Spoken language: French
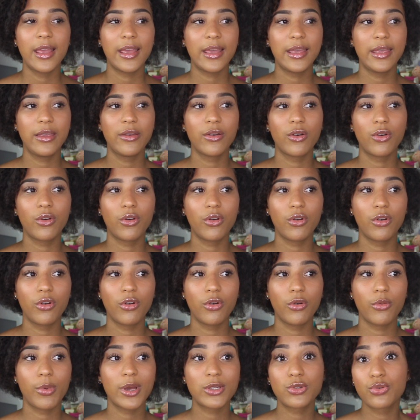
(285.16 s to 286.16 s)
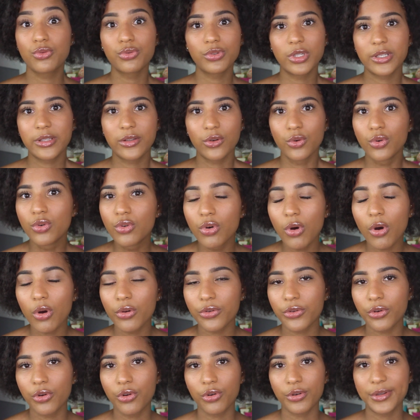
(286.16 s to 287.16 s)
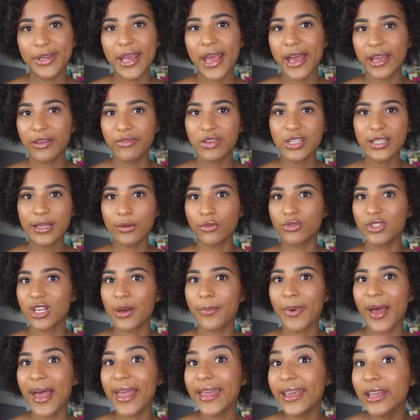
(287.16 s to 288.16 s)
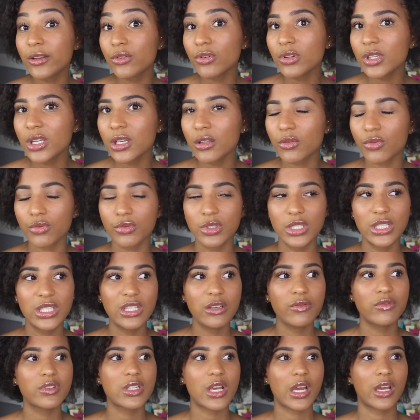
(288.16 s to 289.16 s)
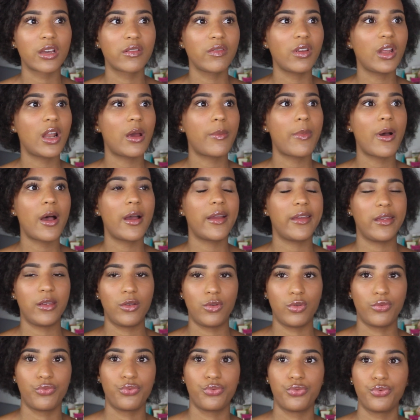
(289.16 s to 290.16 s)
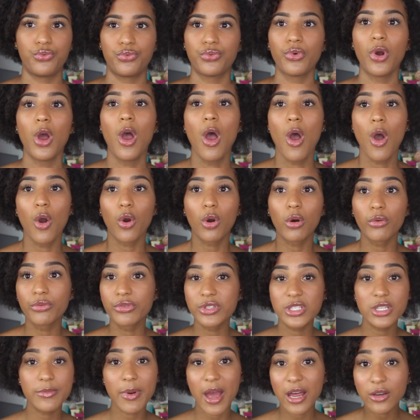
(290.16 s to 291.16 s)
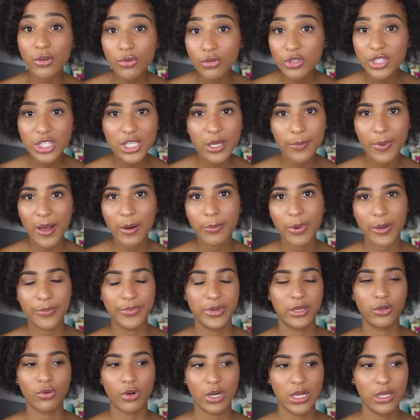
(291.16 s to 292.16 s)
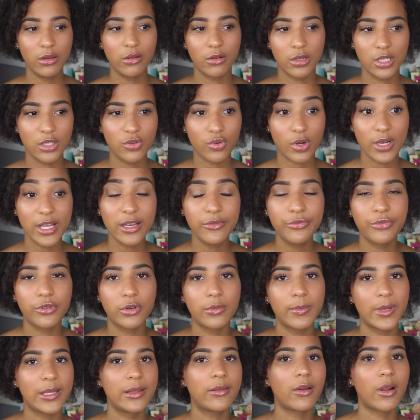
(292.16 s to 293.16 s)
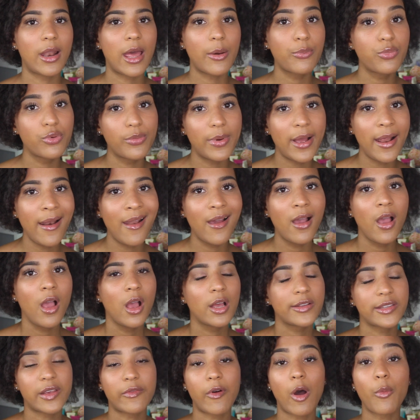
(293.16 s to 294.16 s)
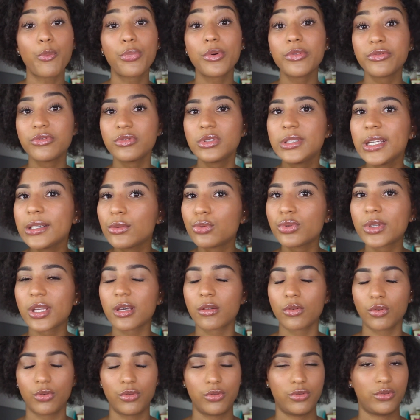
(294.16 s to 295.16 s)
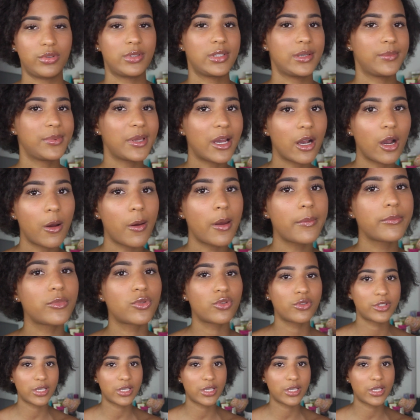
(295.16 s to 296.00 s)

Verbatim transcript: et euh, bah, du coup, on était au courant. Donc, quand on est arrivé, ça nous a pas étonné. Donc, si vous arrivez là-bas et que vous qu'on vous dit bah non, jetez pas le papier toilette dans les toilettes, faut le mettre dans la poubelle, ça va un peu vous dégoûter. Donc, c'est bien quand même de